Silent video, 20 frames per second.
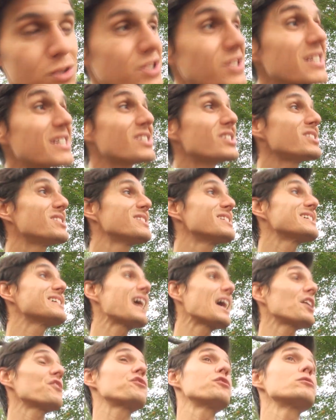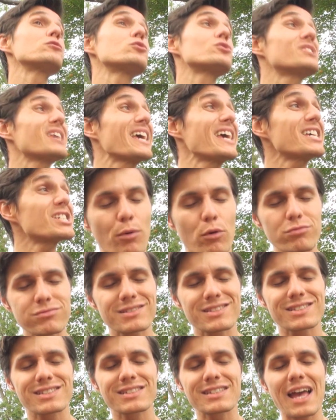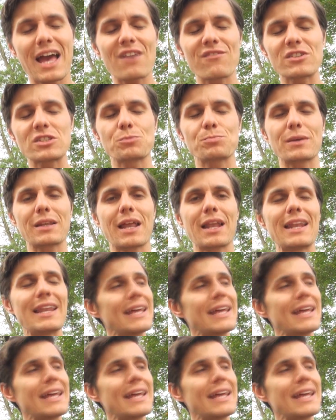ou seja, esse cara foi um dos responsáveis pela